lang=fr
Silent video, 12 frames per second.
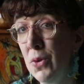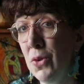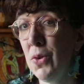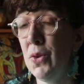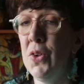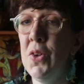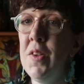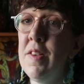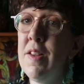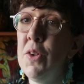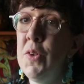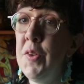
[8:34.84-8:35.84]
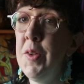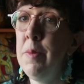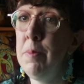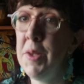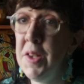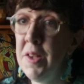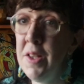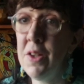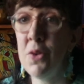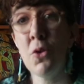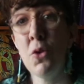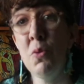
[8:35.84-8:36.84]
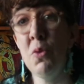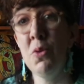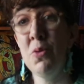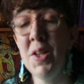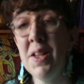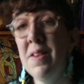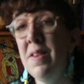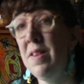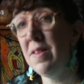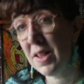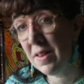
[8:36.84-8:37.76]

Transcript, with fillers: ce genre de notes, ça va aussi m'aider quand je veux faire des